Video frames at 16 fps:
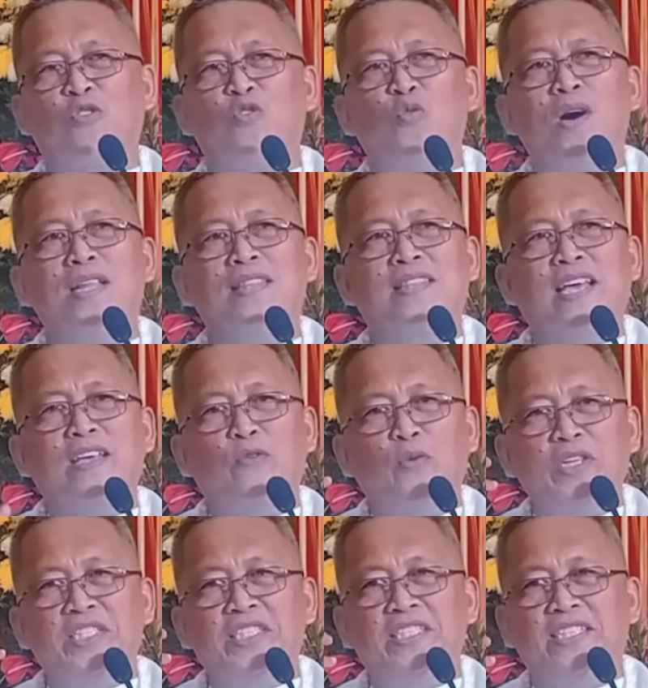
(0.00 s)
Kung wa
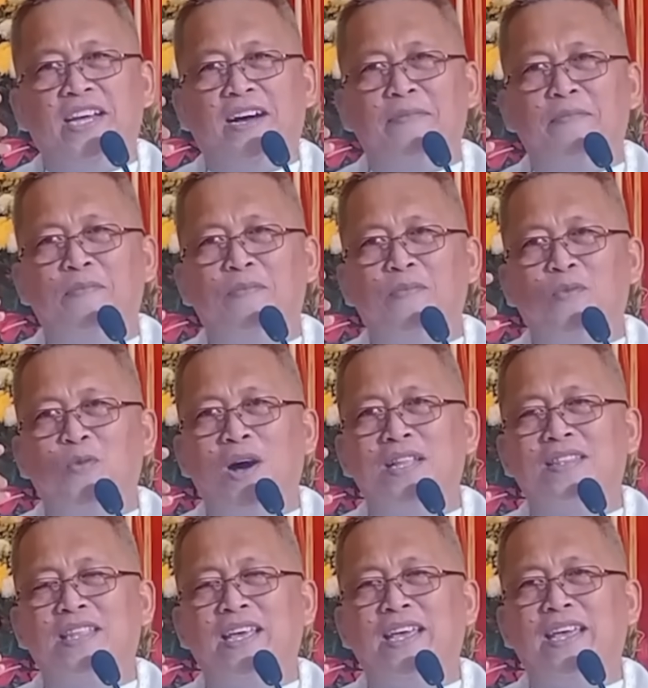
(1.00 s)
tay wisdom,
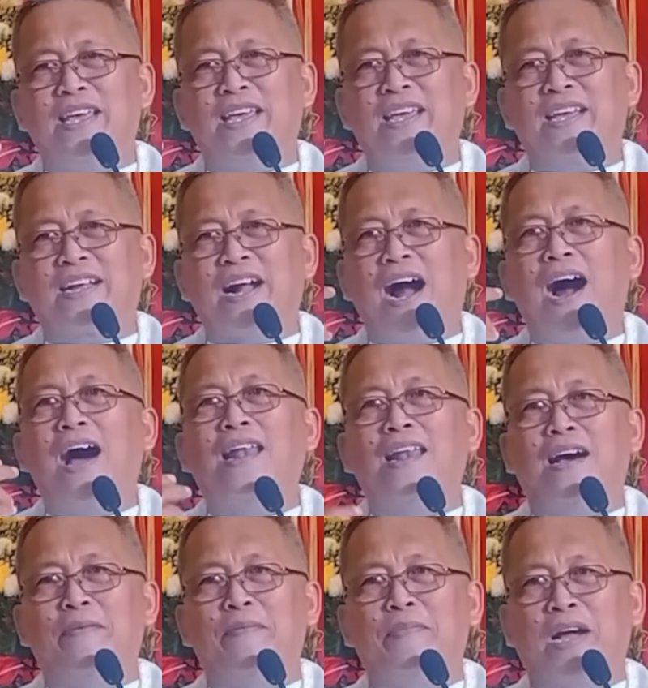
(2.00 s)
watay
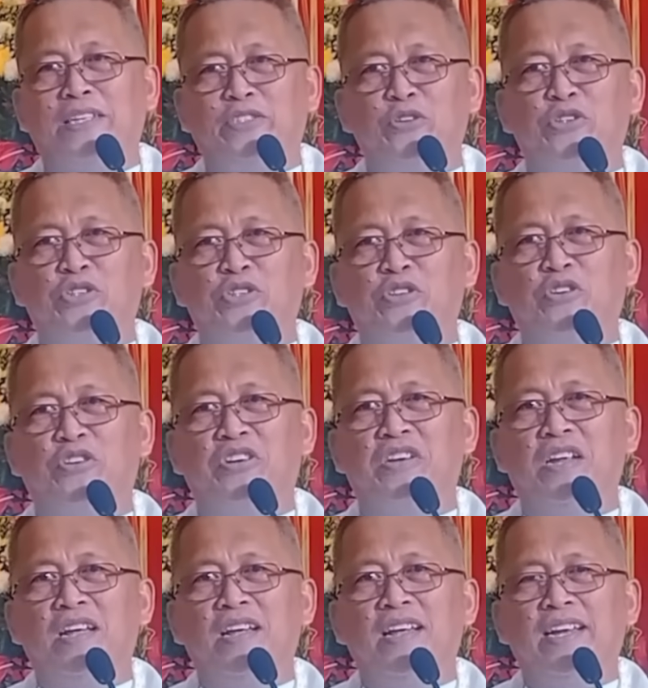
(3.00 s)
kaalam nga Dios nun,